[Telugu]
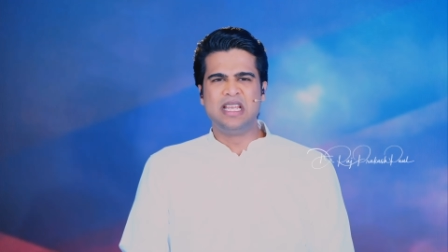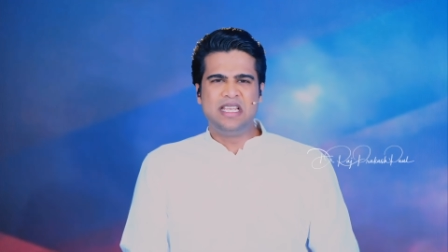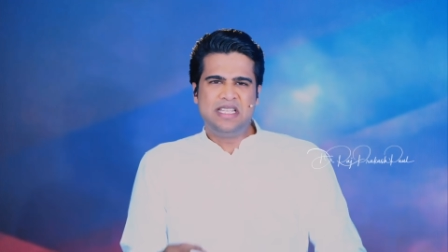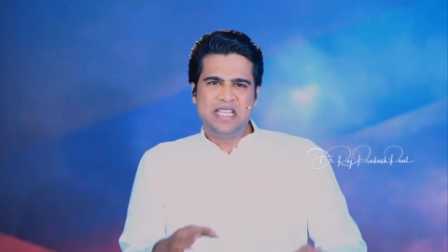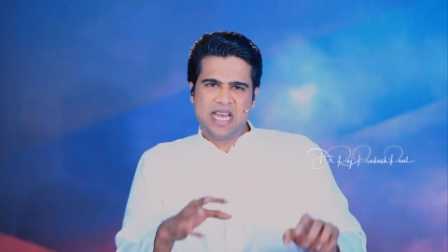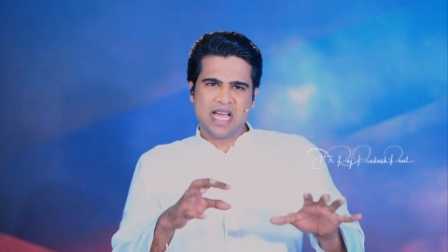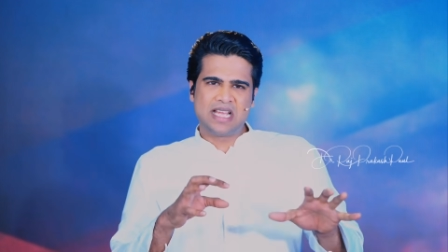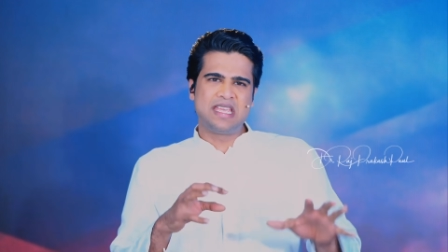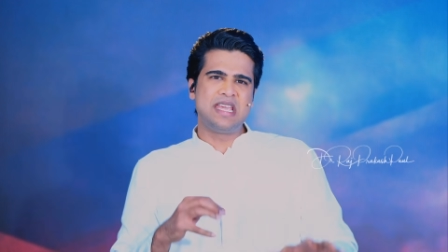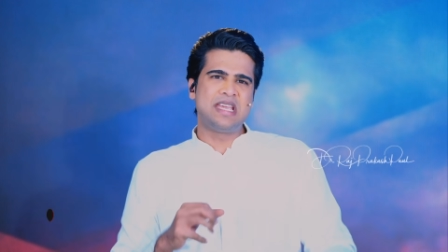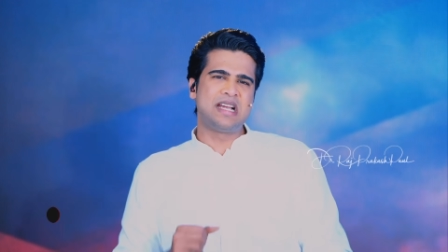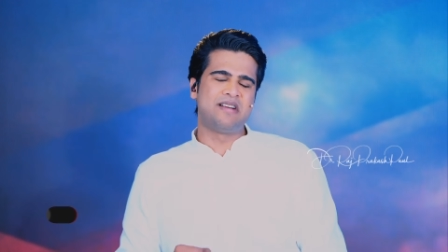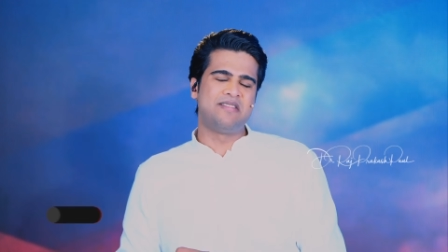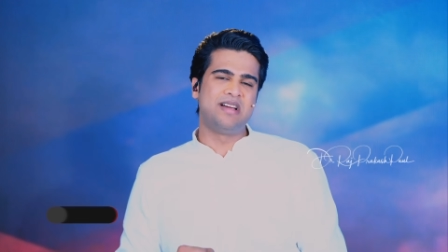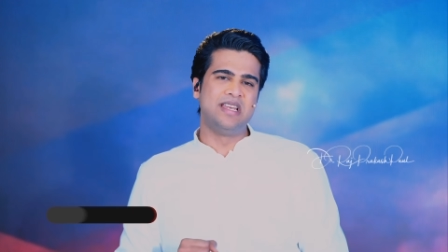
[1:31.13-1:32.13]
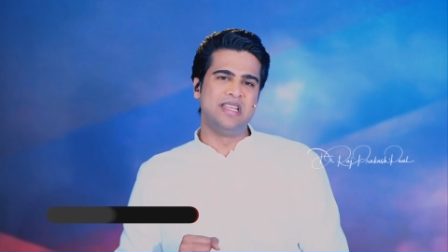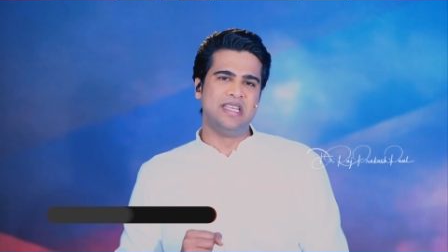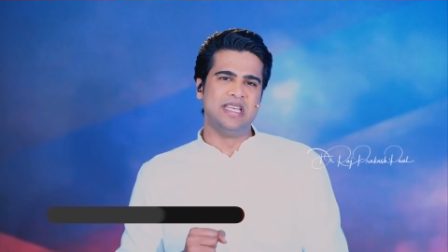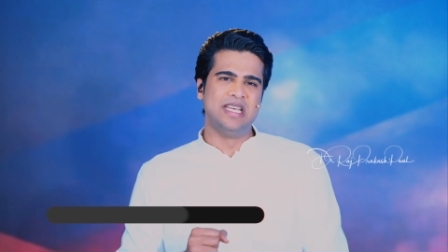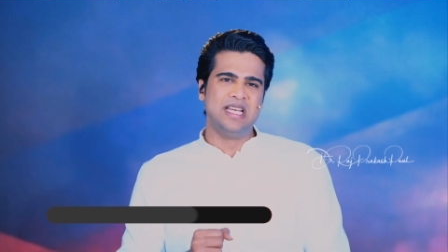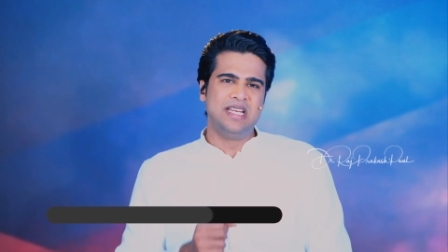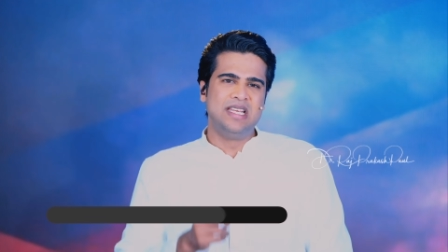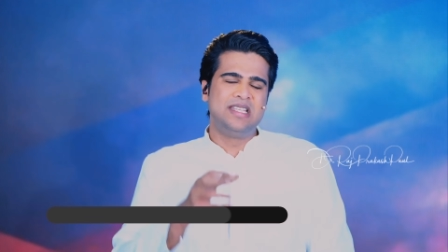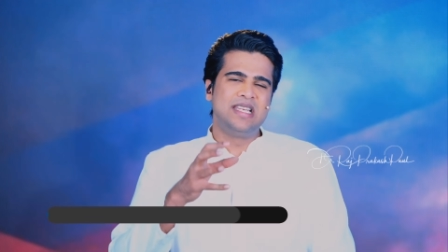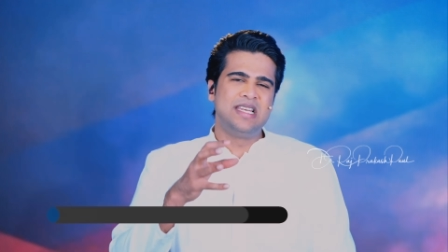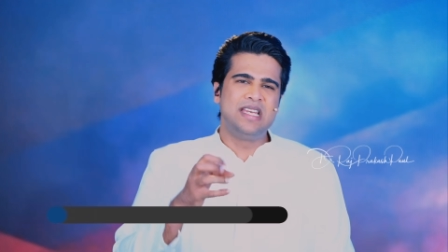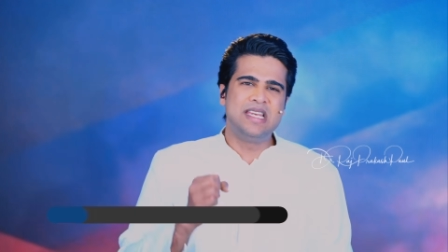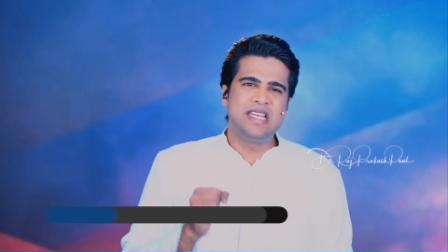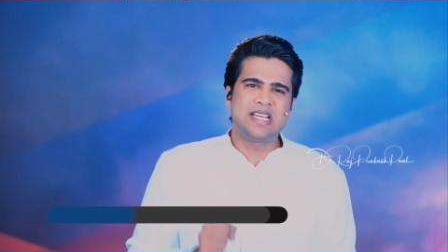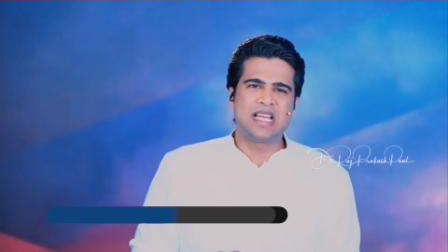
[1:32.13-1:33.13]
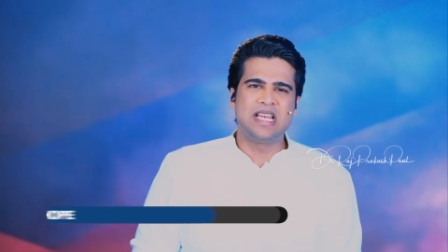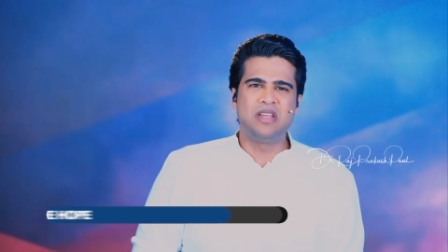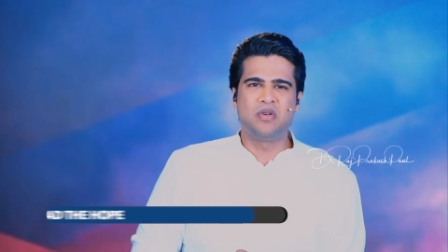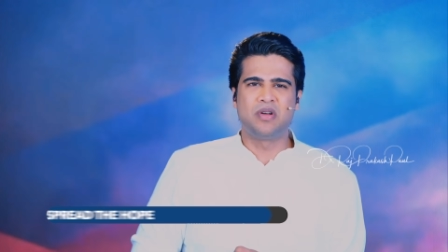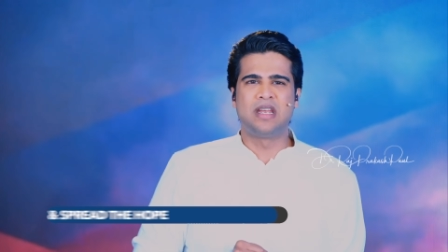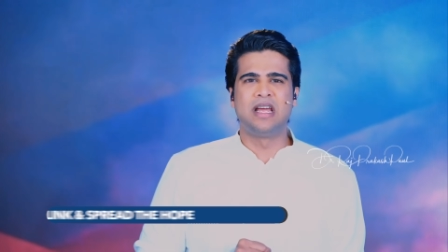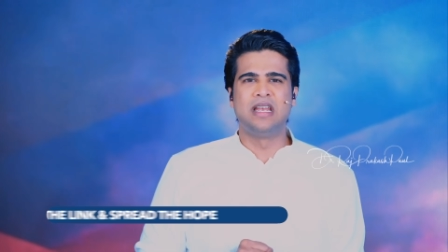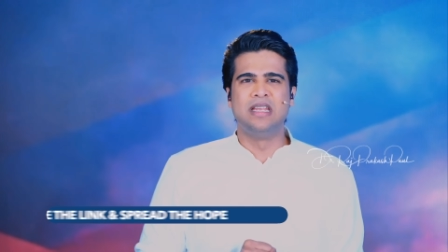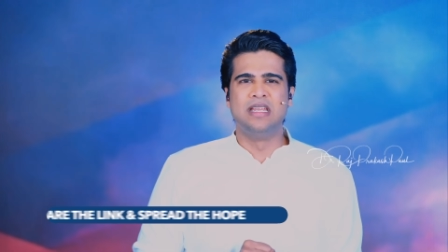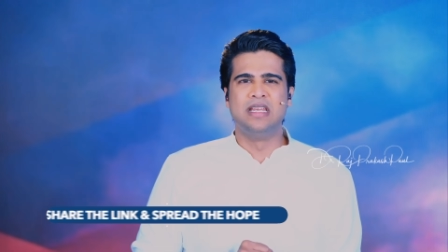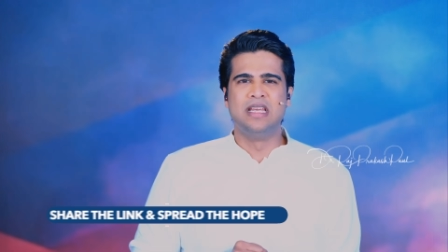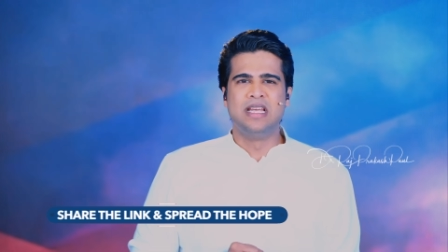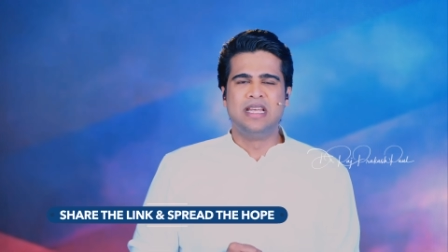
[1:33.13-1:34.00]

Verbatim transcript: ఇది నాకే కావాలి ఇది నేనే కలిగి ఉండాలి